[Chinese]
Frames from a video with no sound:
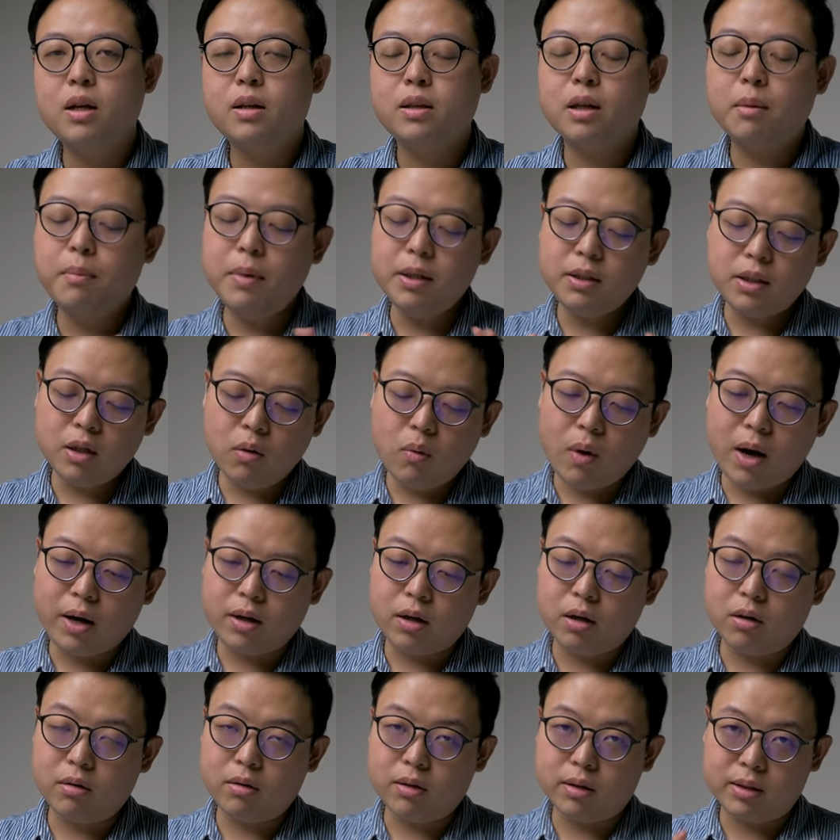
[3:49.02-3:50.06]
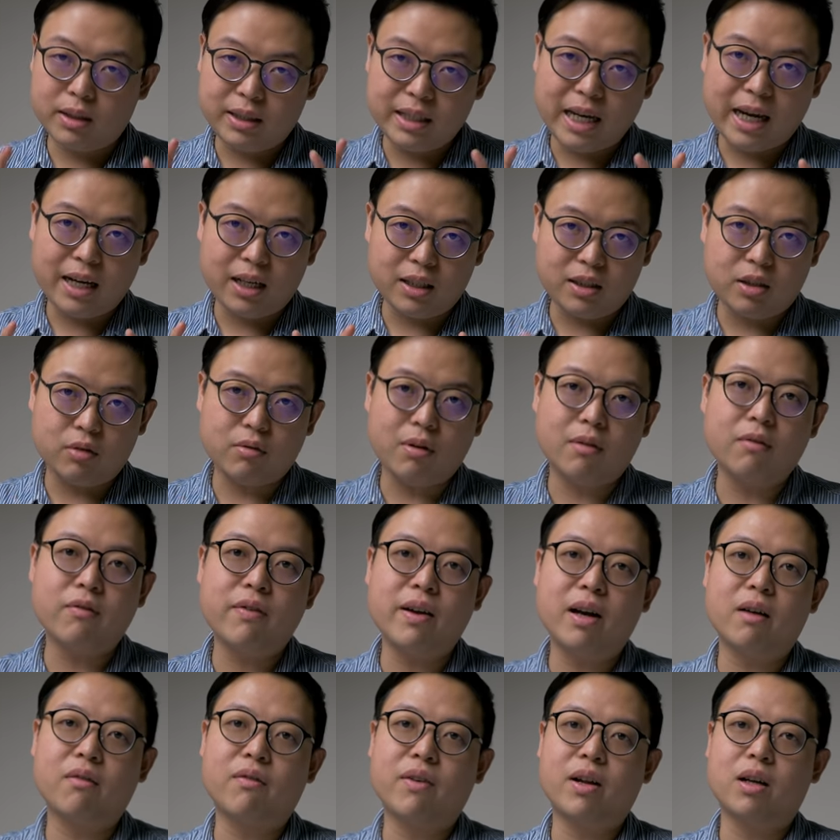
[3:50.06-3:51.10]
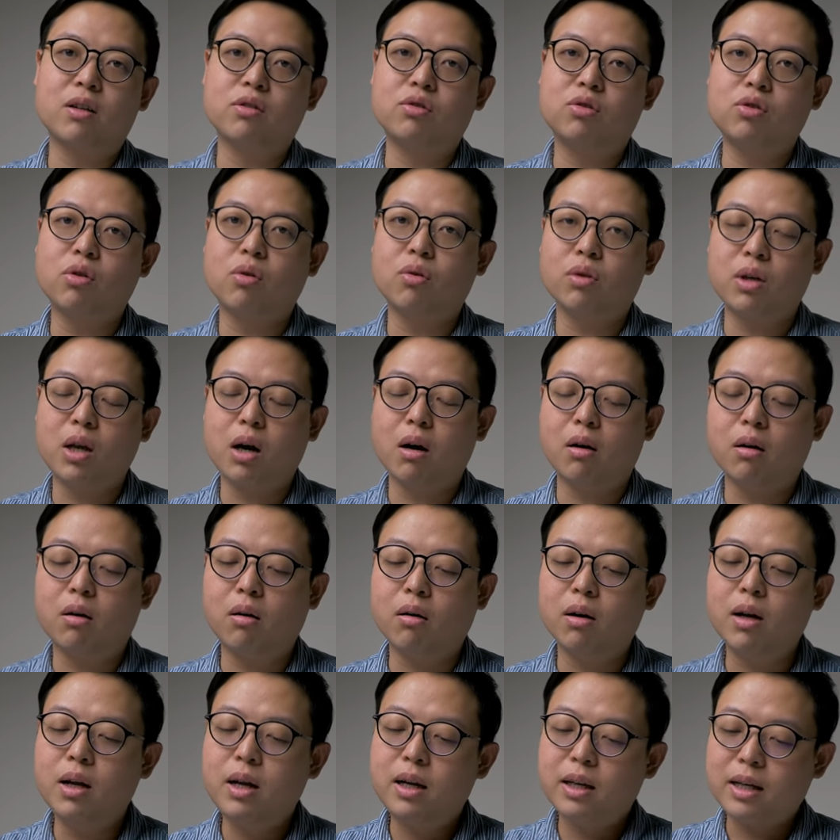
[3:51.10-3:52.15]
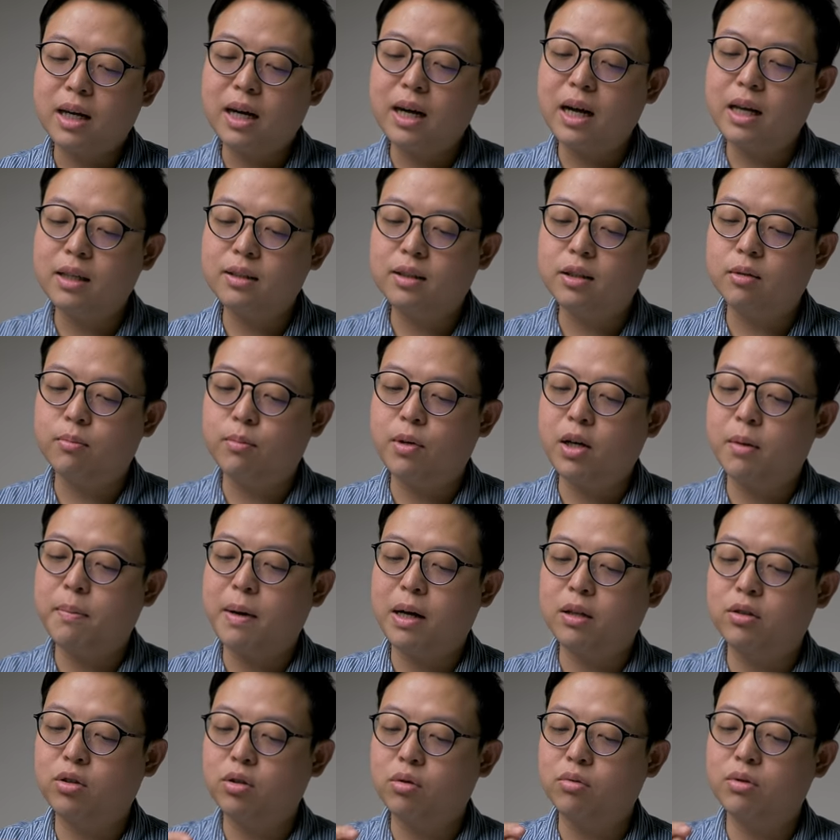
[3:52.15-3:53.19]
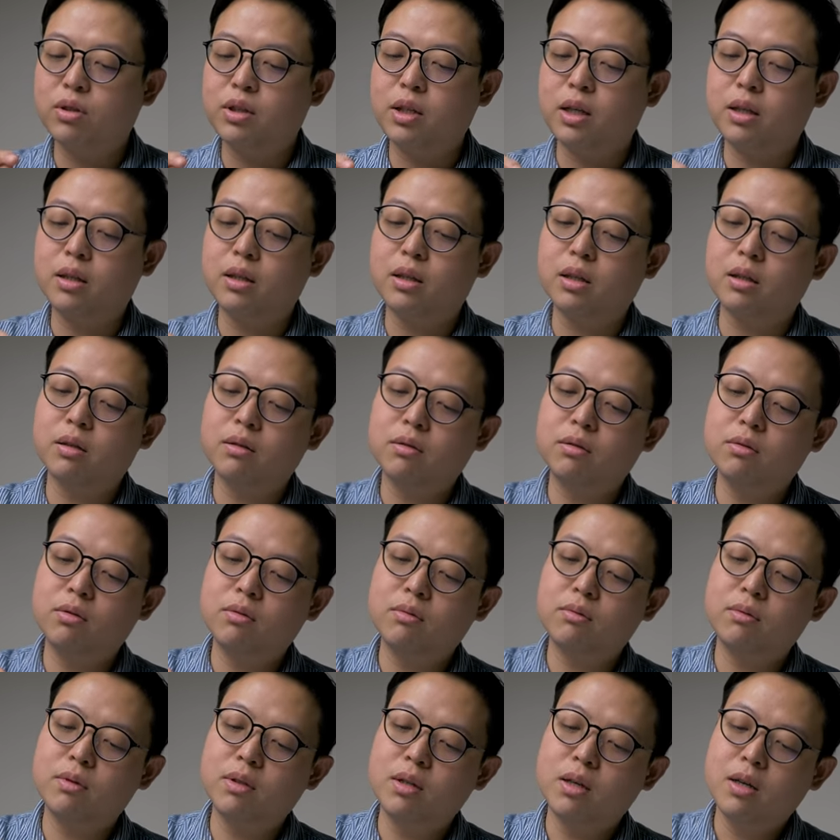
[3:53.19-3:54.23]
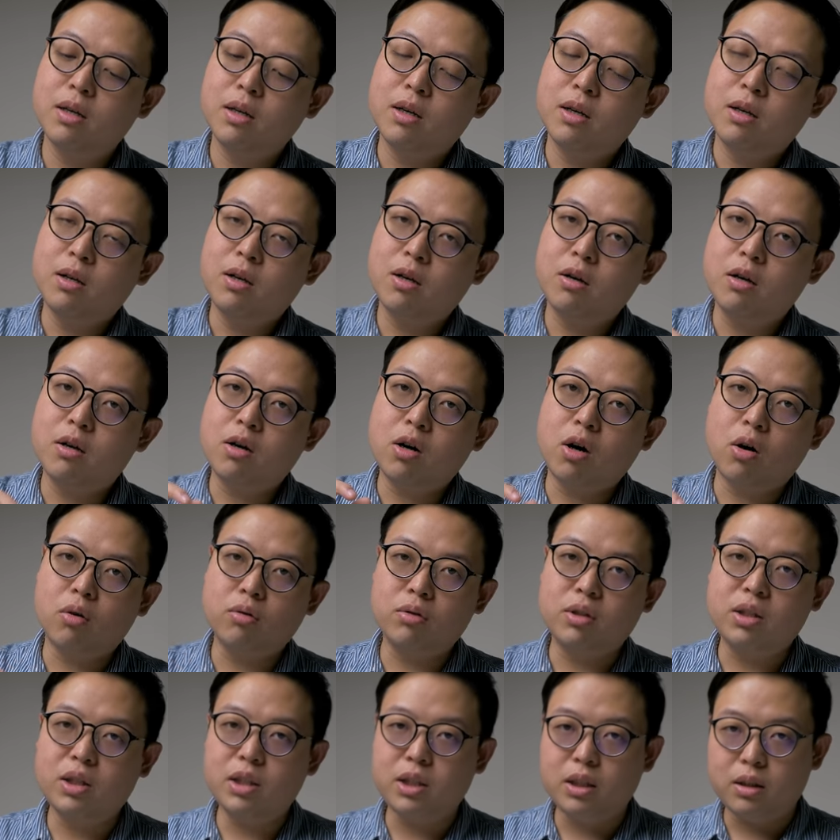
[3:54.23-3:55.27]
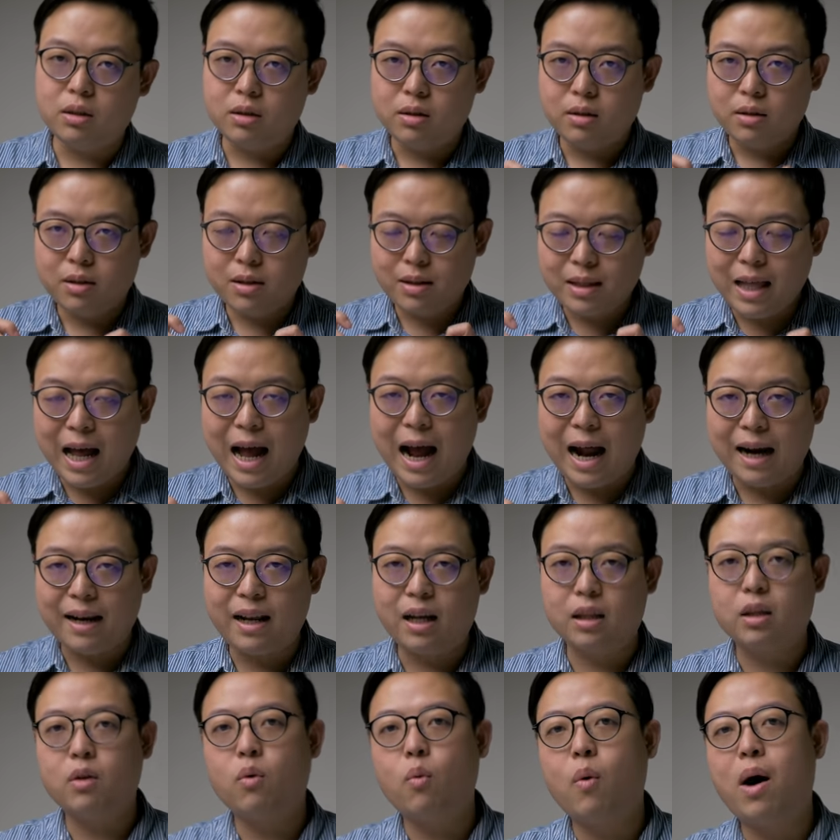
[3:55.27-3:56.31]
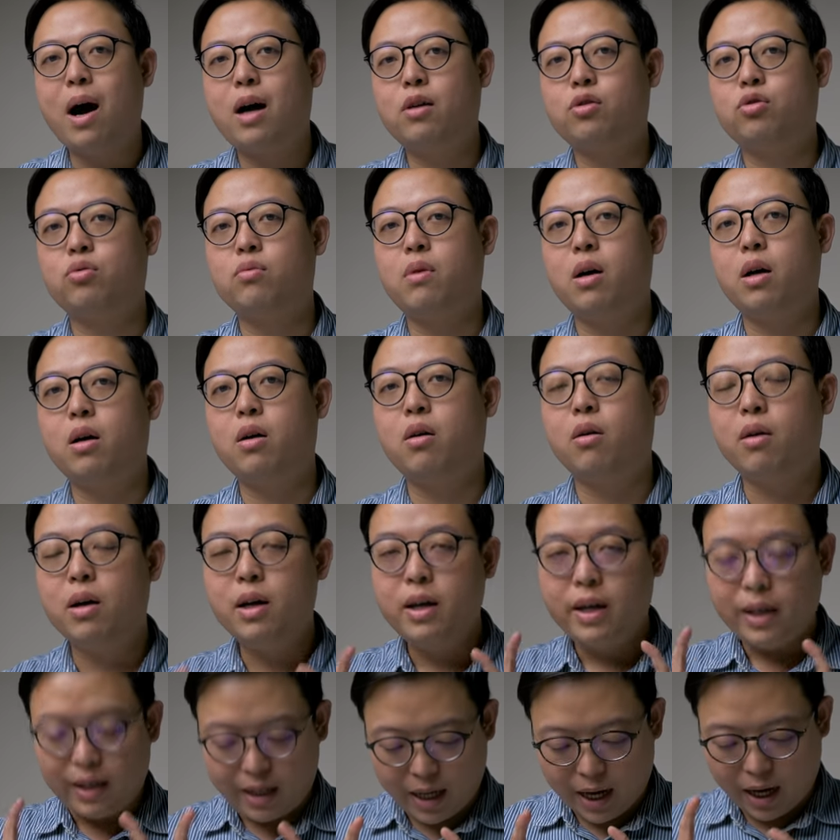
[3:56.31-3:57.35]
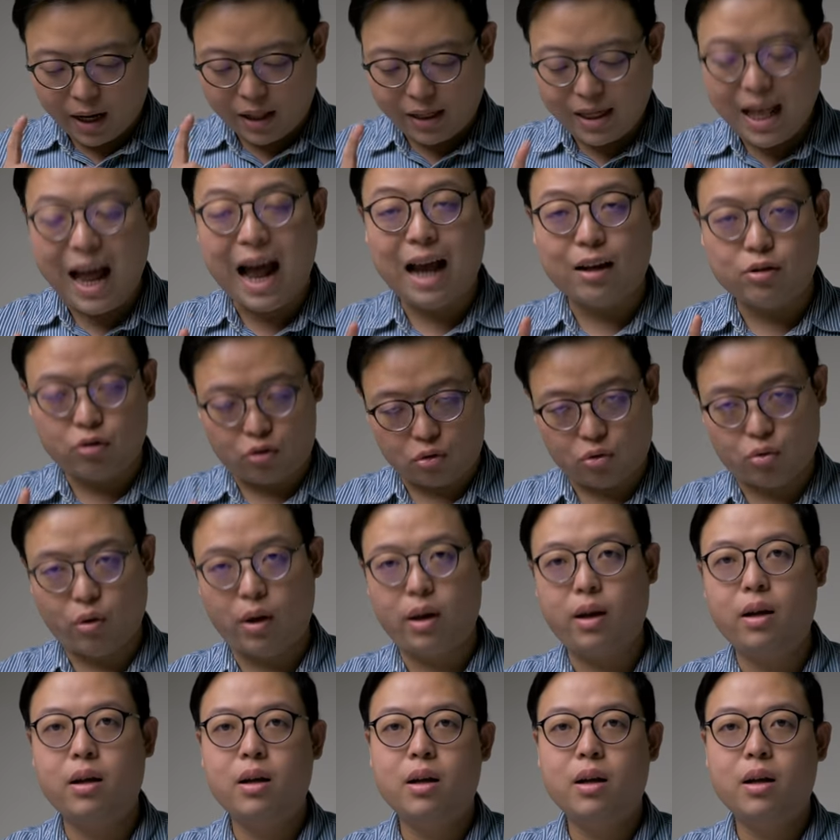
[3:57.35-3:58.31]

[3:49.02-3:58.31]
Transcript: 那闷蒸完以后呢，下一个阶段非常非常重要吼。刚开始我们要把中间的空气大量的挖出来后，给大水。